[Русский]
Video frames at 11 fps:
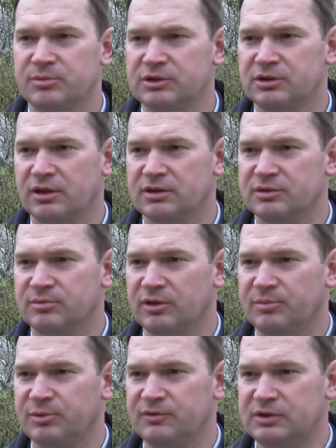администрации
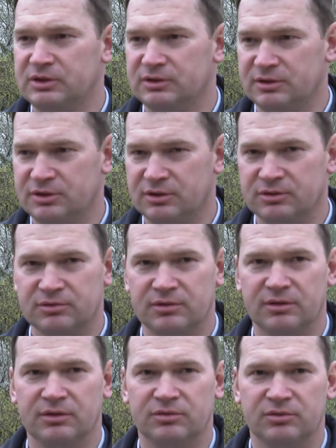была подвести сначала
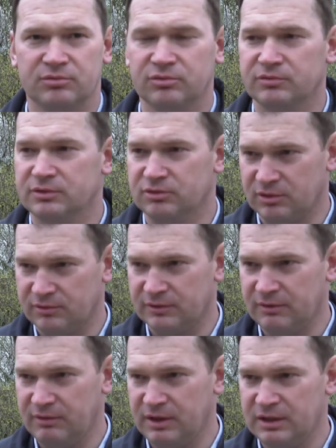сюда трубу высокого
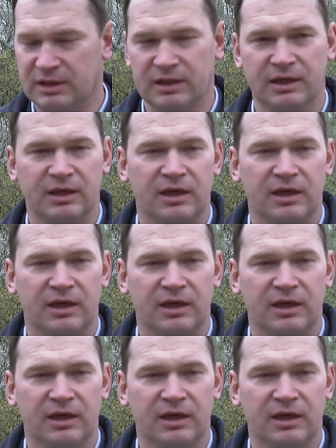давления.